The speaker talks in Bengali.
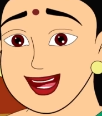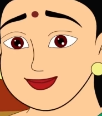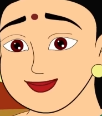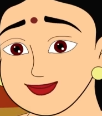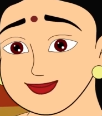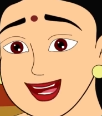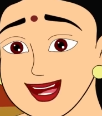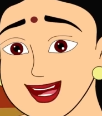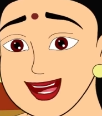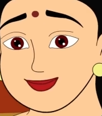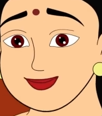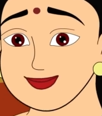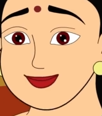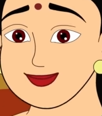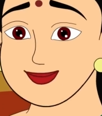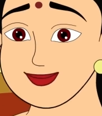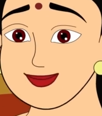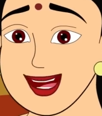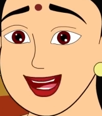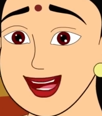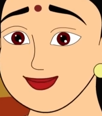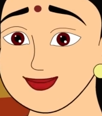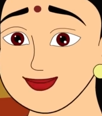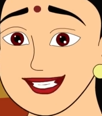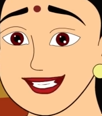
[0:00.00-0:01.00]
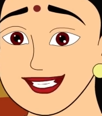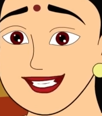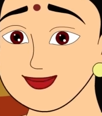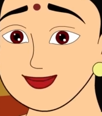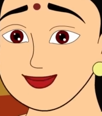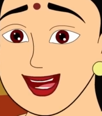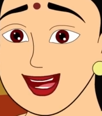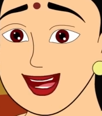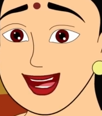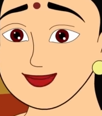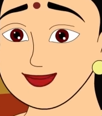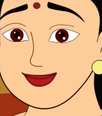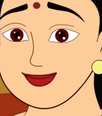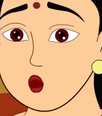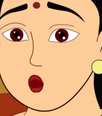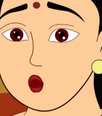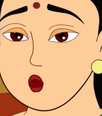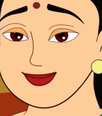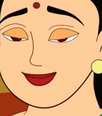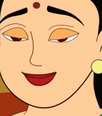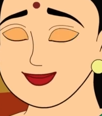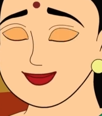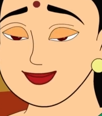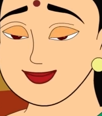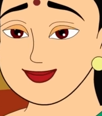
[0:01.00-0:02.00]
না না আমরা এটাই
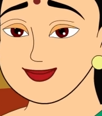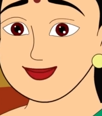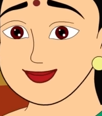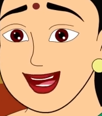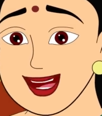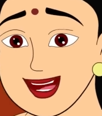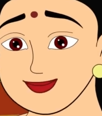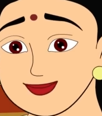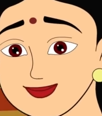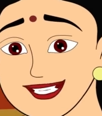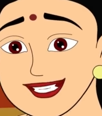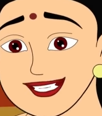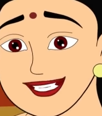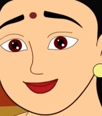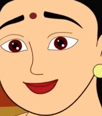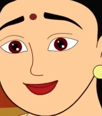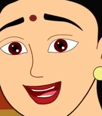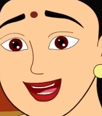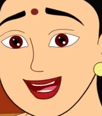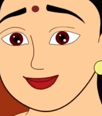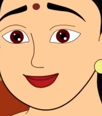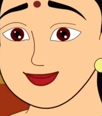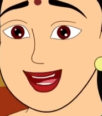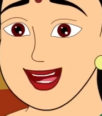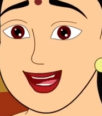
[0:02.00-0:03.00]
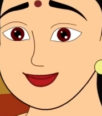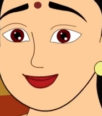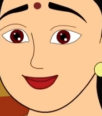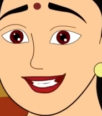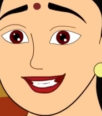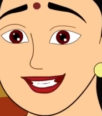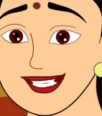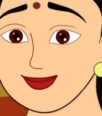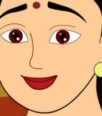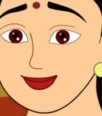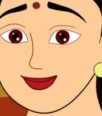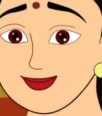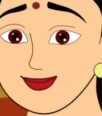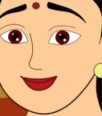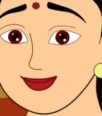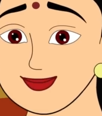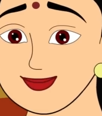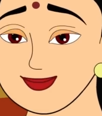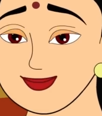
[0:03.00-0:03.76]
নেব আমাদের আর টাকা নেই